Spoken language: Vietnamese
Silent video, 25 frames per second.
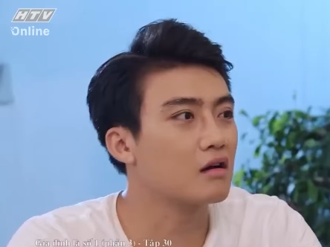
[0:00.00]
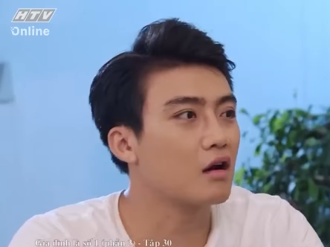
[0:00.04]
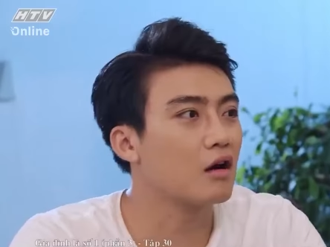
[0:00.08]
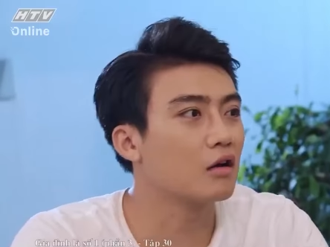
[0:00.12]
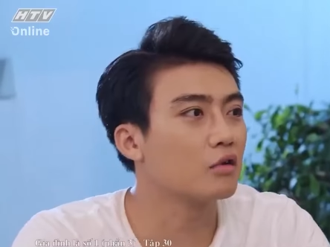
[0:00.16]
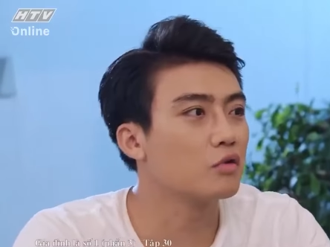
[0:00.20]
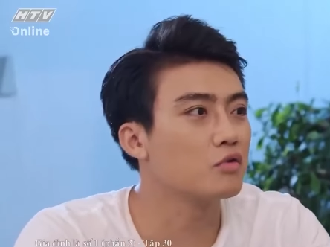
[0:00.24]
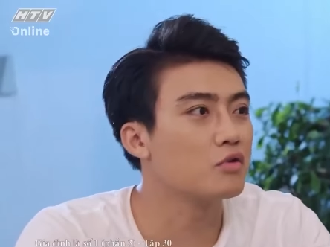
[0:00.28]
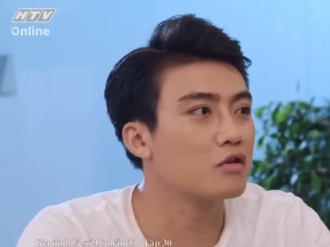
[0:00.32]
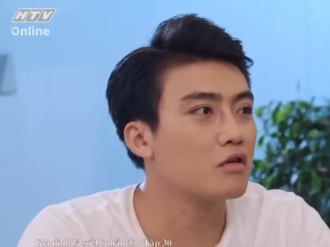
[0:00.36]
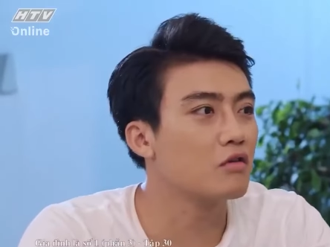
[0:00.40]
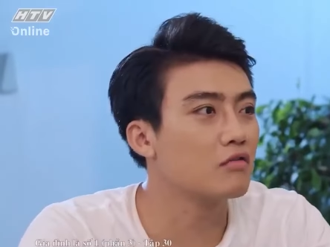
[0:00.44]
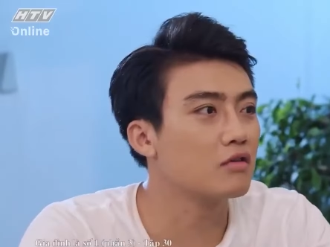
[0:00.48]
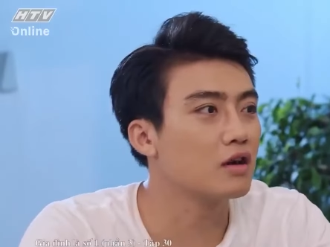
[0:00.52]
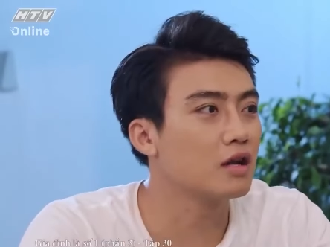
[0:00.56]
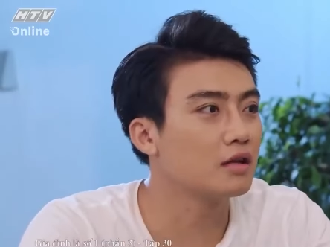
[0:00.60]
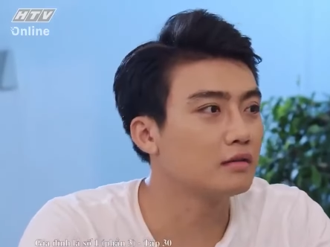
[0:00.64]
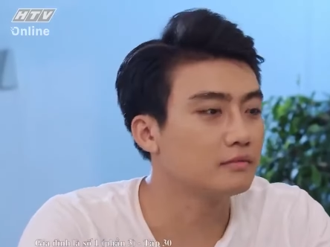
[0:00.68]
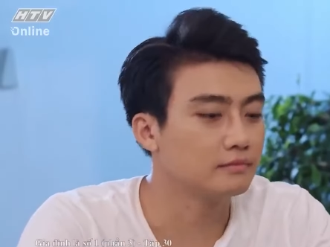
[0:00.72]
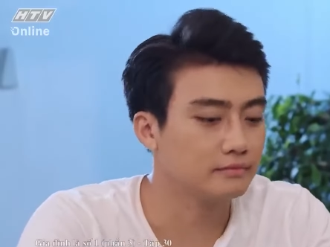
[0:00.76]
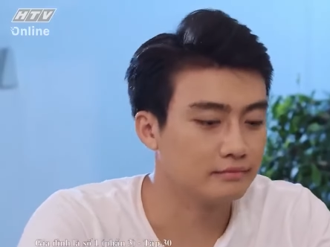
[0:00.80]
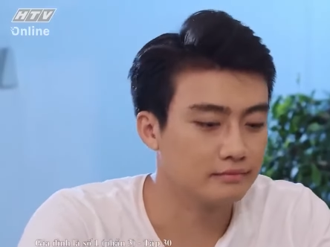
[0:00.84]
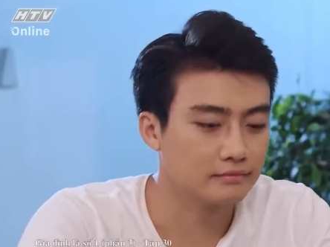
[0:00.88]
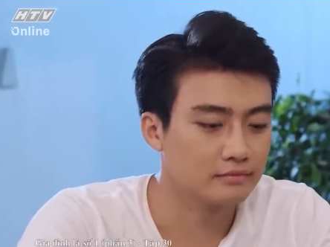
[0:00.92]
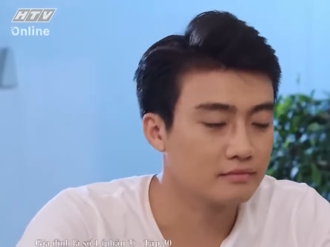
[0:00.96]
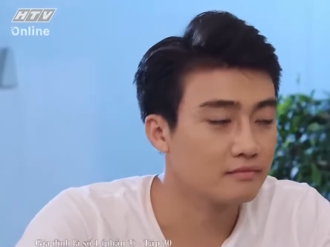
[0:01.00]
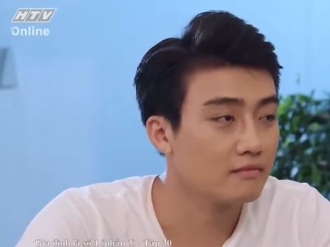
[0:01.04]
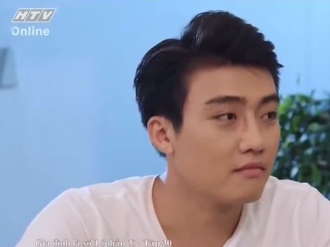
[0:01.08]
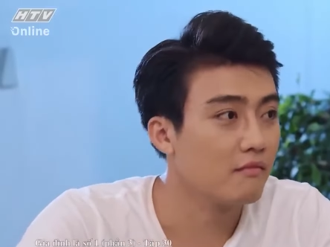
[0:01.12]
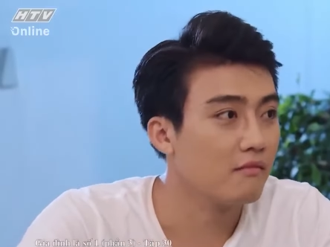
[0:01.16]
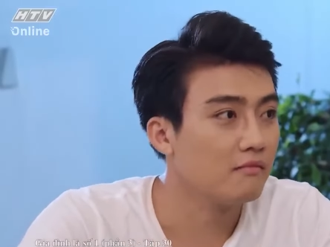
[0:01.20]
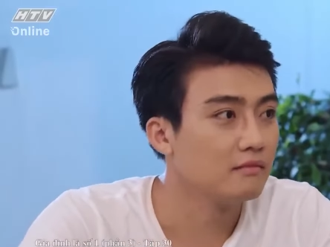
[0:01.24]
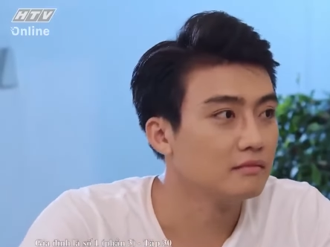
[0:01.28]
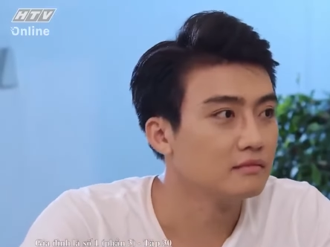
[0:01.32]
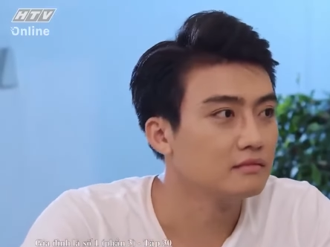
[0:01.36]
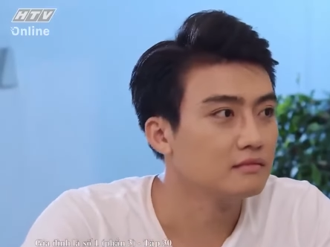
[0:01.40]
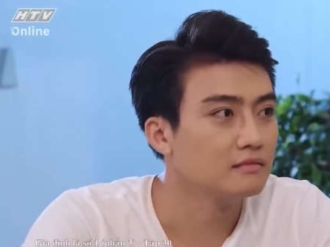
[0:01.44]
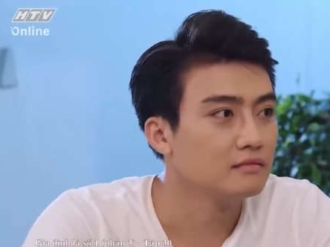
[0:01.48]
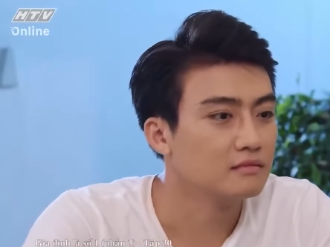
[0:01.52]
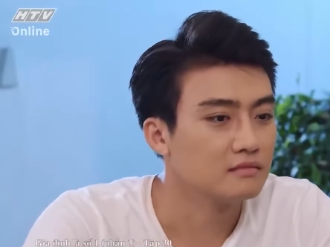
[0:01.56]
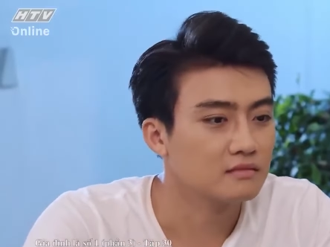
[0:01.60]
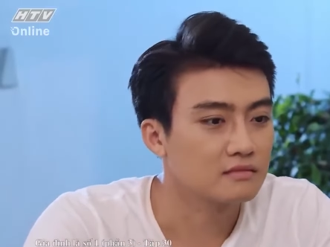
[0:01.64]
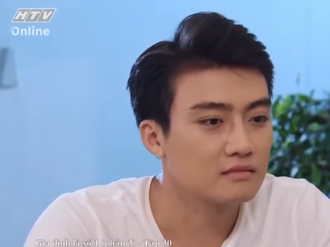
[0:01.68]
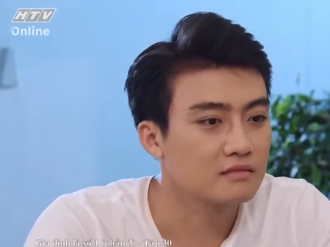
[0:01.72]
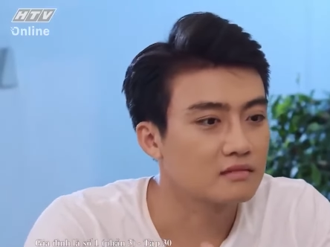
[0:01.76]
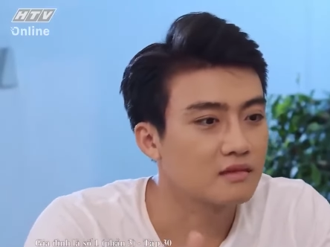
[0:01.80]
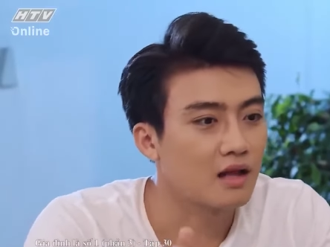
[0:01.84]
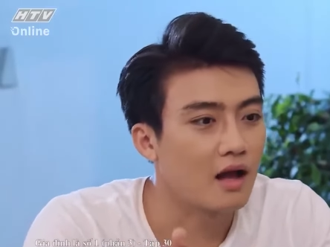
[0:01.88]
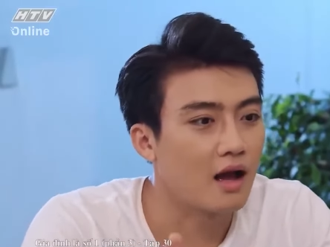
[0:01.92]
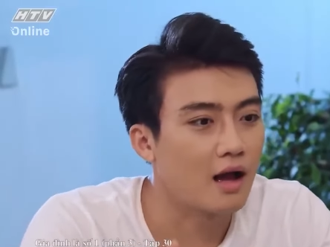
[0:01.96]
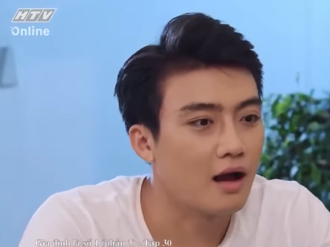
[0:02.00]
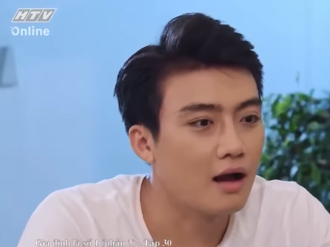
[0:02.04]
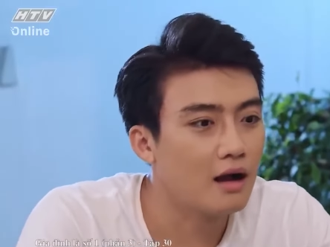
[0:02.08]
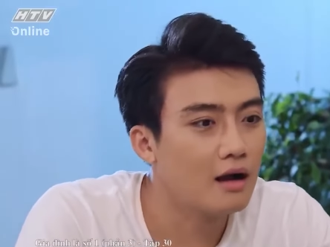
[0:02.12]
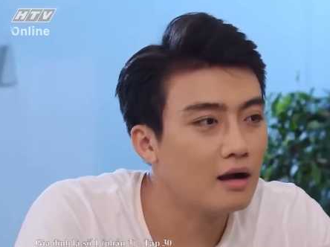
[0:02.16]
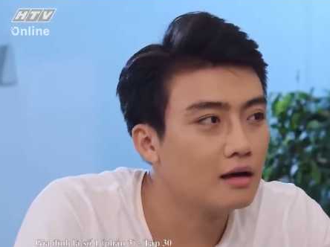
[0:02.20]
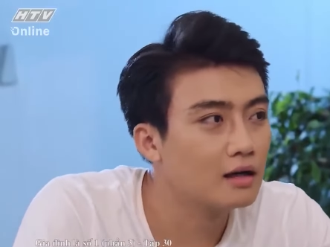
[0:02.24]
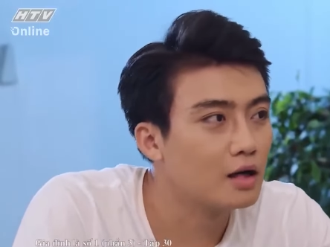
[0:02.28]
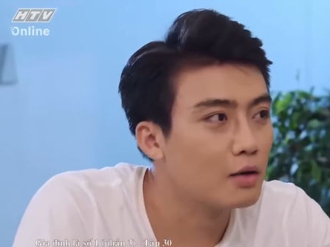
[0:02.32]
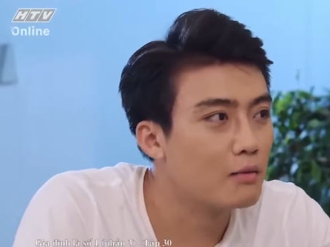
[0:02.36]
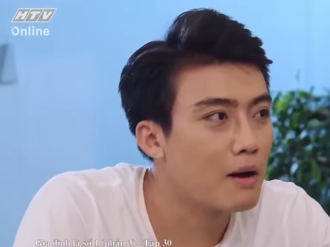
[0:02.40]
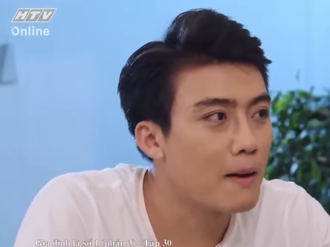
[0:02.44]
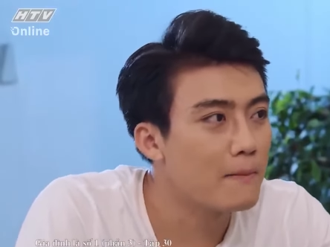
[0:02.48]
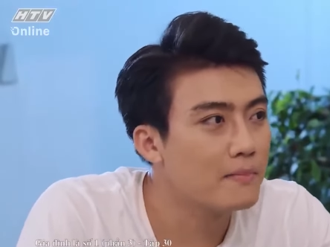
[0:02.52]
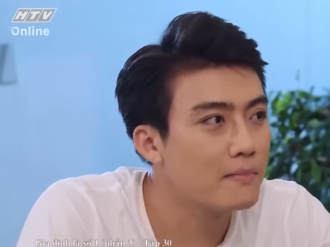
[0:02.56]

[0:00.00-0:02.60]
có coi tôi như con nít tệ hơn đầu